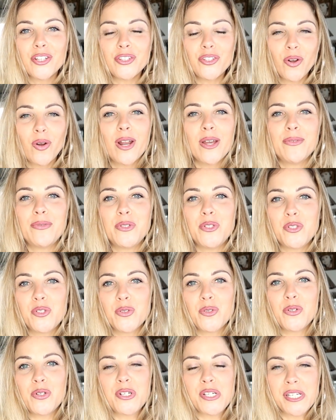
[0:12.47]
dans la
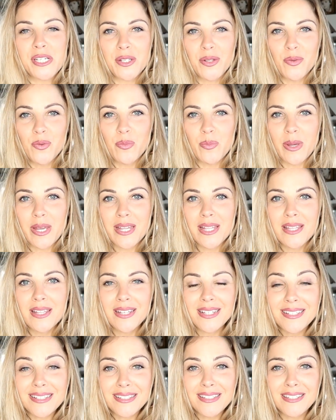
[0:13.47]
physiologie humaine,